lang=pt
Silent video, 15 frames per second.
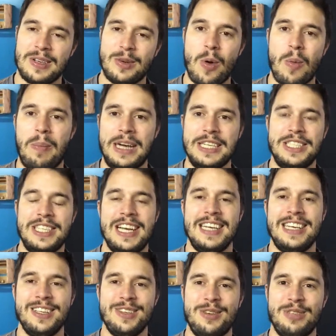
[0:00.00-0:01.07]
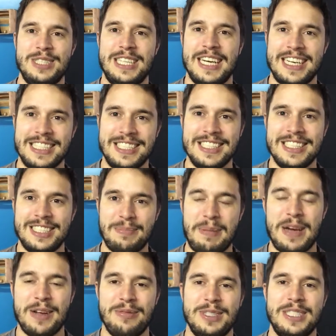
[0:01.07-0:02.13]
compartilhe aquilo que você acredita.
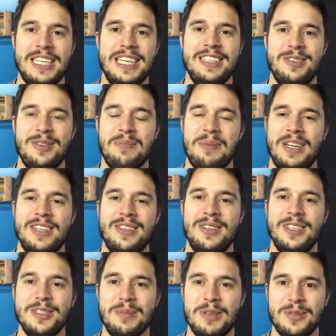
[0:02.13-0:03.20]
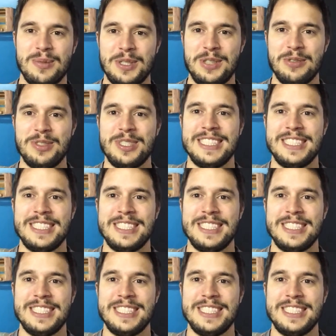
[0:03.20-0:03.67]
Espero que você entre no empreendedorismo pelos motivos